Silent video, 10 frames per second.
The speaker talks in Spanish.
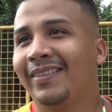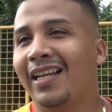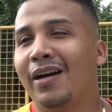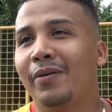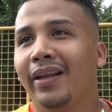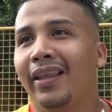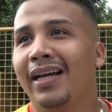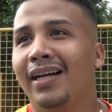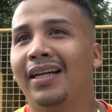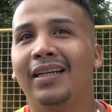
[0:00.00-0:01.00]
la
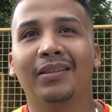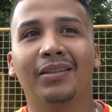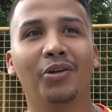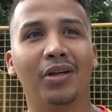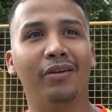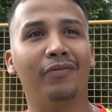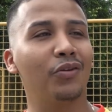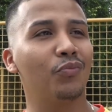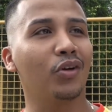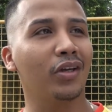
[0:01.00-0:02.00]
verdad, creo que le
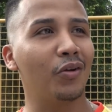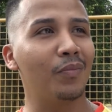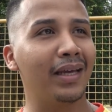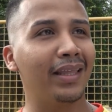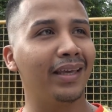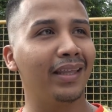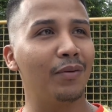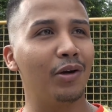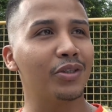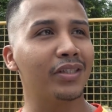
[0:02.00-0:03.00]
falta un poquito más de,
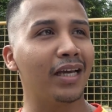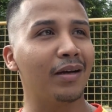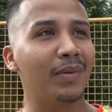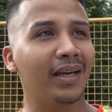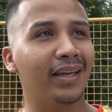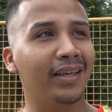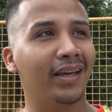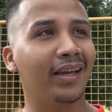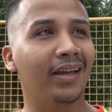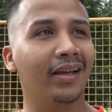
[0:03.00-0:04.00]
velocidad para que
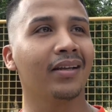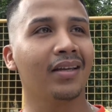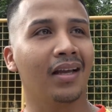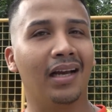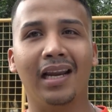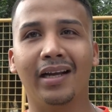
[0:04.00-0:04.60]
llegue al